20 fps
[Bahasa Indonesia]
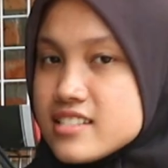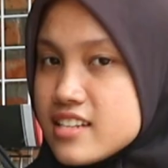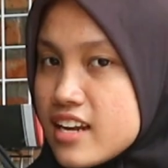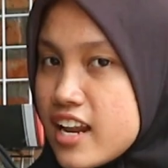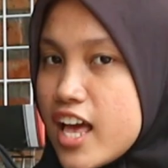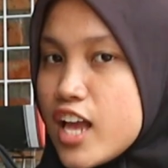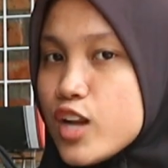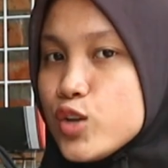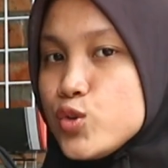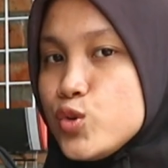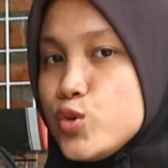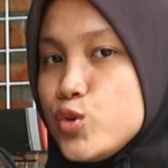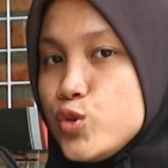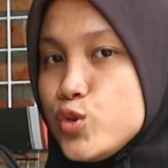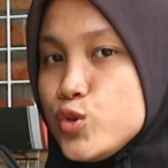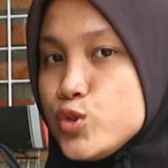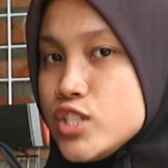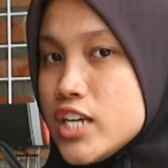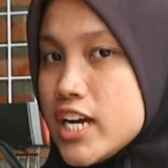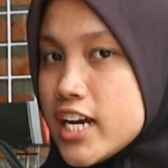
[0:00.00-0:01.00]

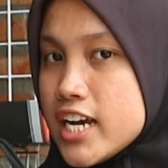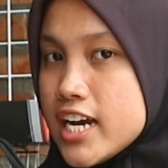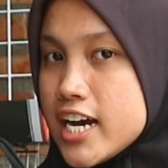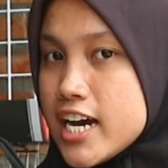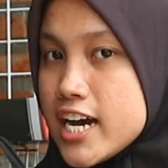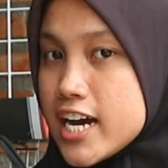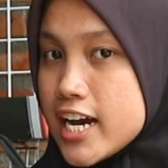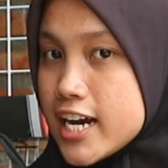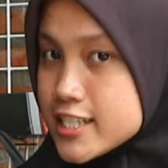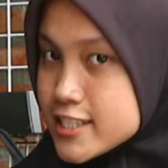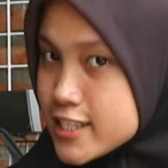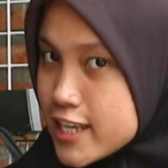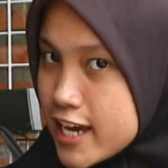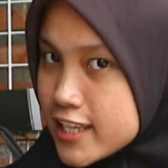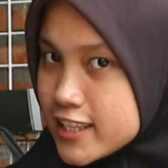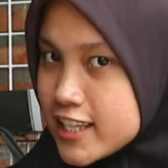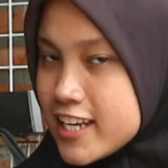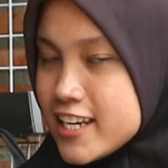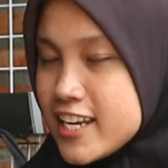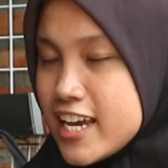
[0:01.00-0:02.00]
selalu jaga
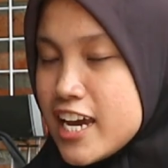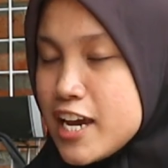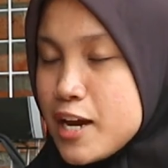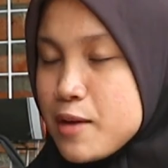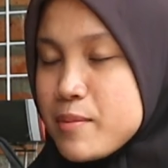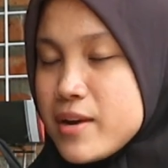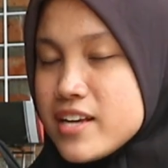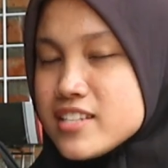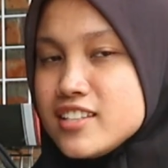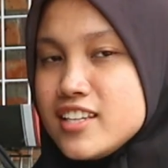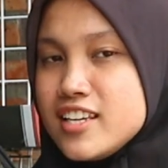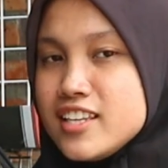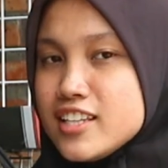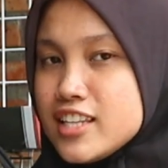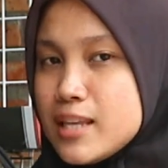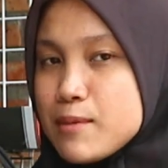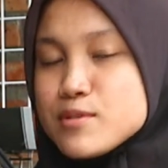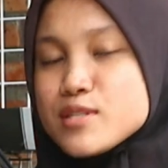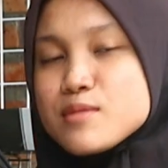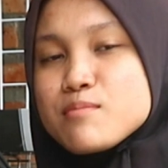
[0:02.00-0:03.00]
kesehatan ya yang pasti
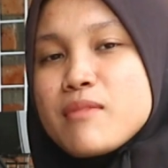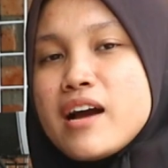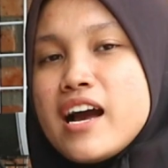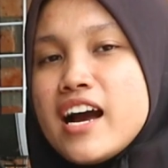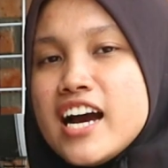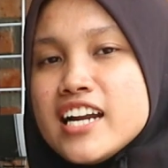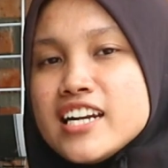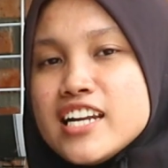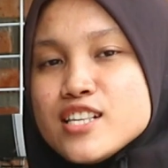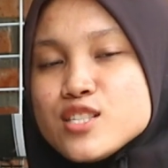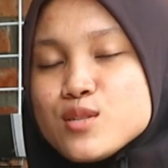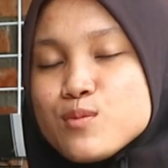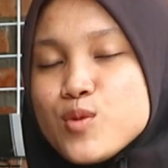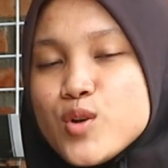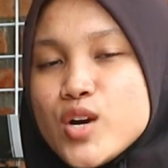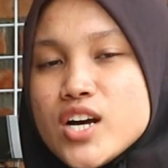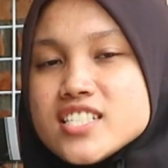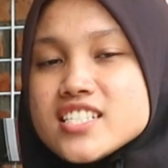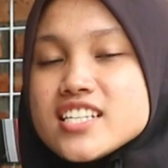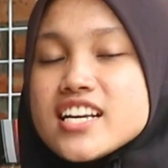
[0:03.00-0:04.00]
tetap semangat dan
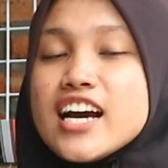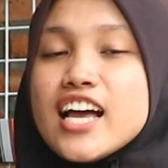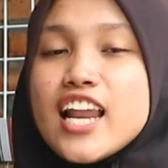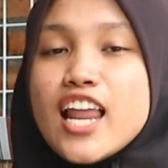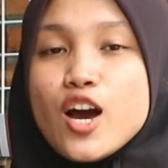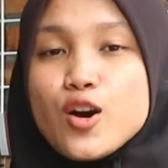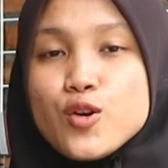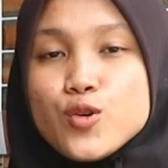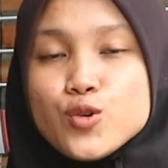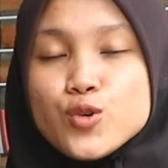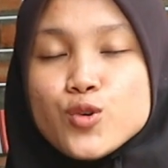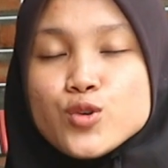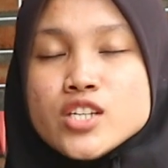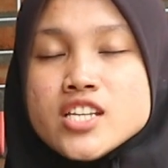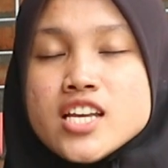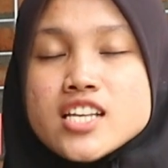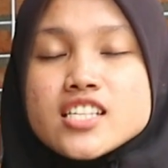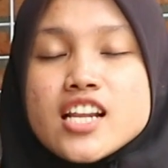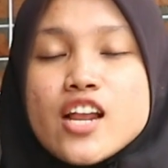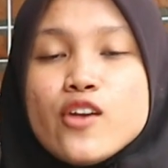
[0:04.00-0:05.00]
semoga segala
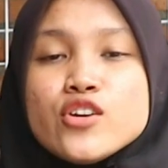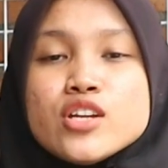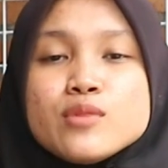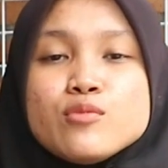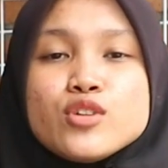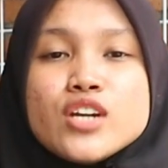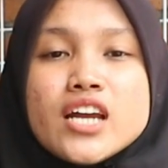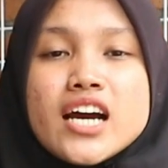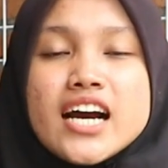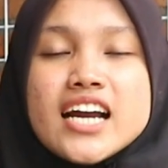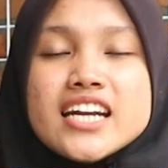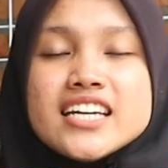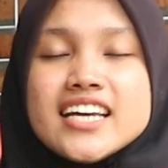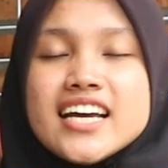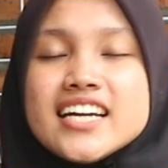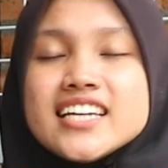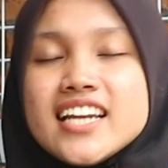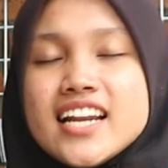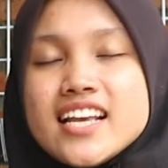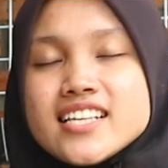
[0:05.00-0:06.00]
urusnya selalu dimudahkan
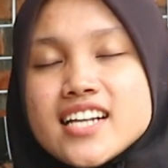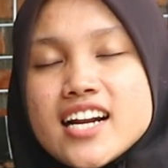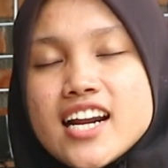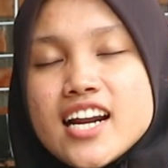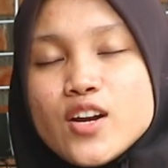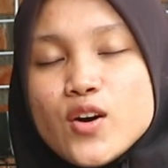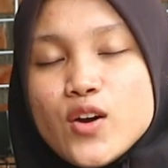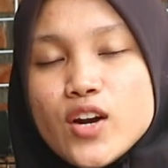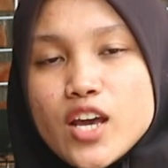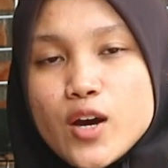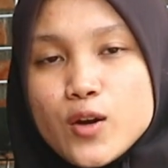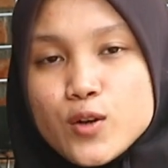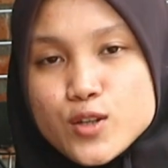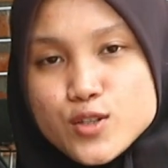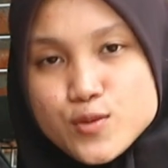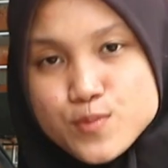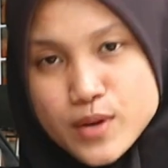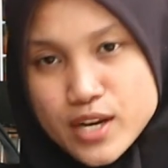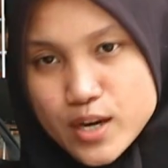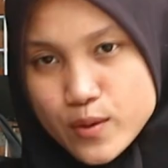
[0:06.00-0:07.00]
dan dilancarkan oleh
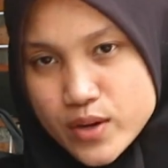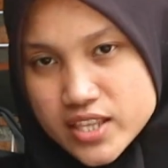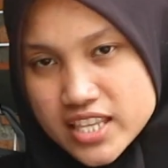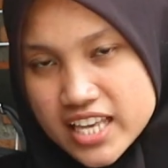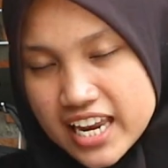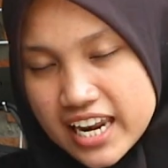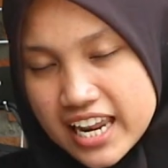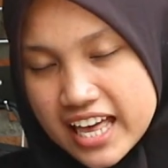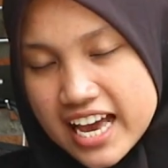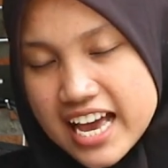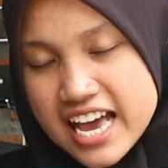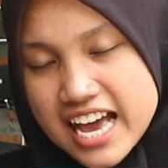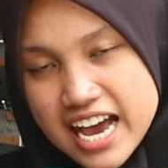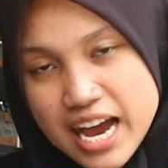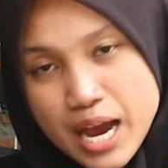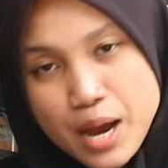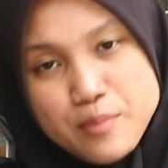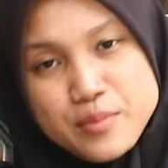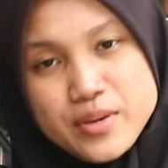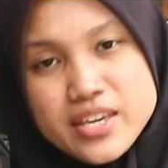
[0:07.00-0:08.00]
Allah Subhanahu wa taala.
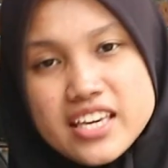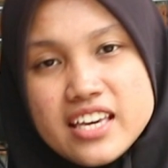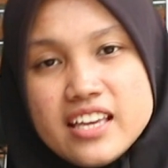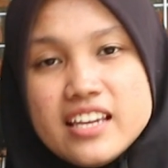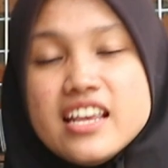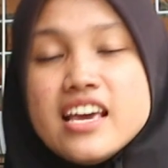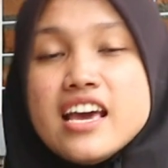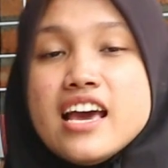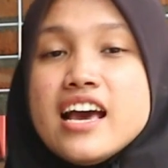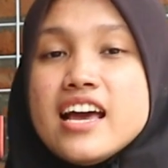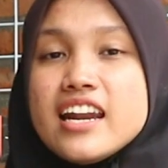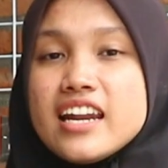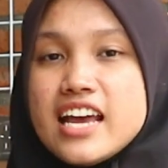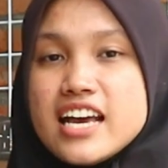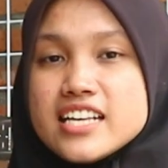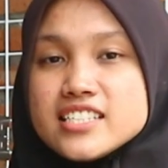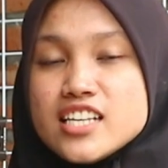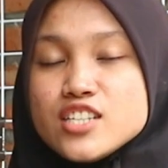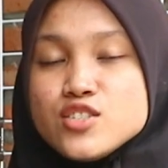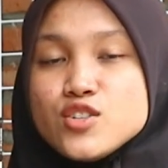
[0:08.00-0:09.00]
Amin.
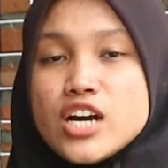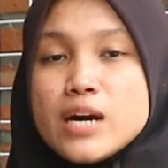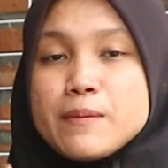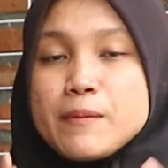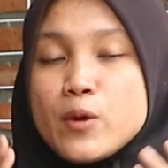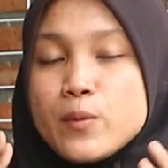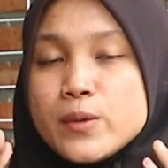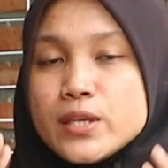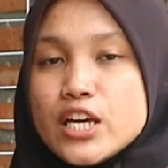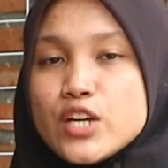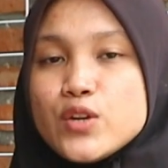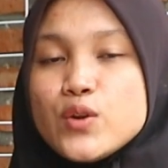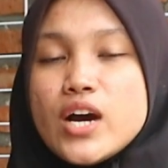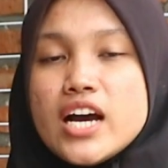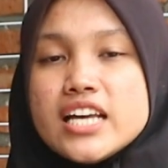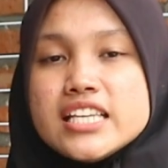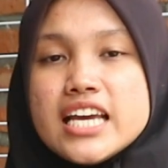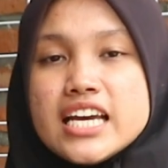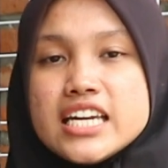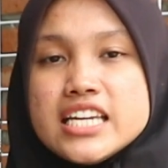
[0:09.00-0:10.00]
Nah, saya juga mau minta
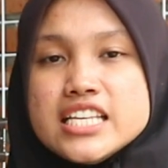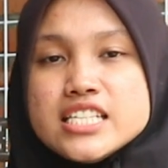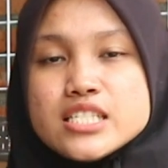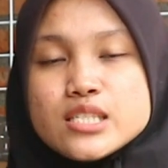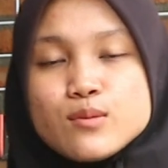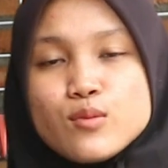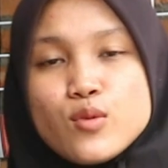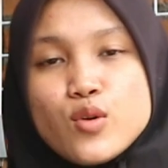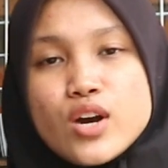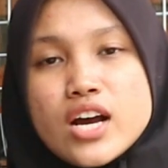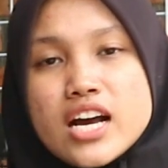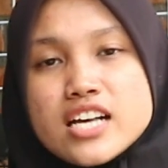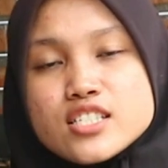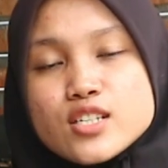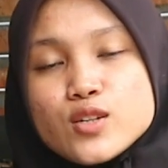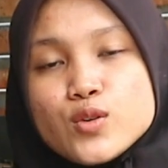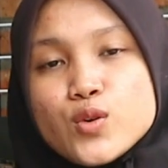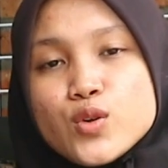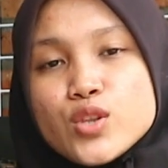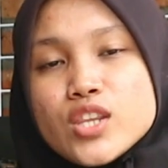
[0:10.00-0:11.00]
doanya nih semoga
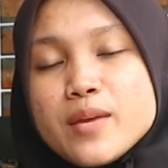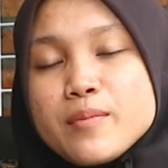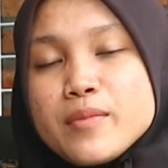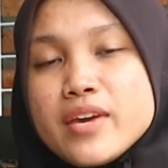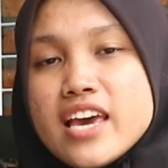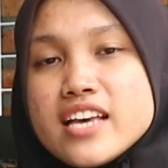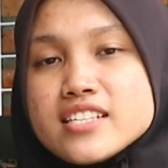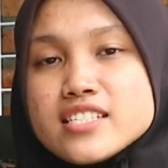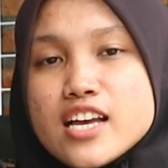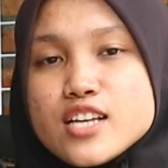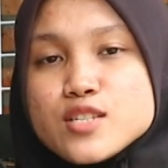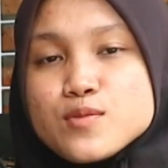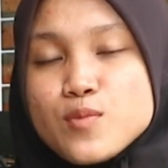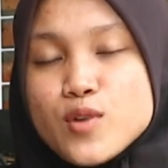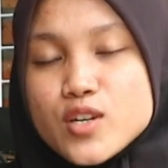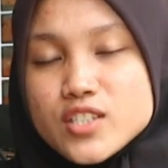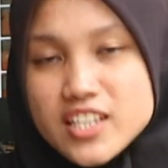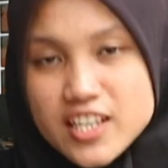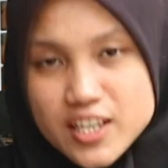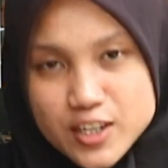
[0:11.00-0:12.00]
seluruh tim GSA
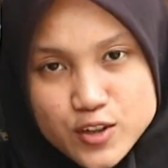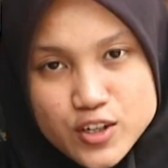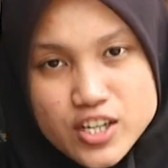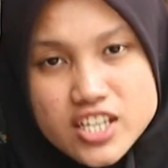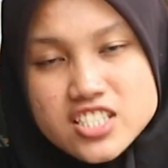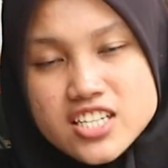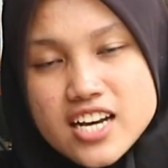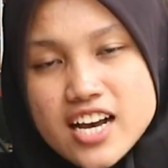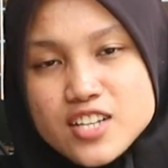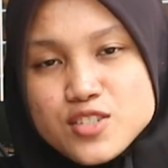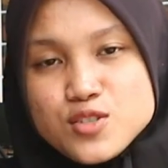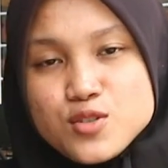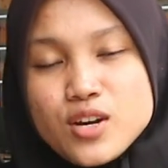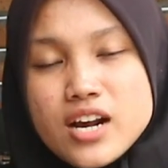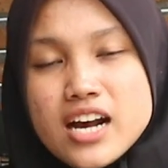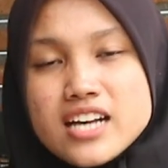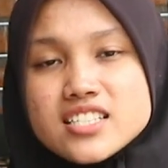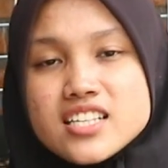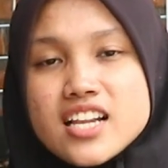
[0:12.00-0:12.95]
Sport Indonesia juga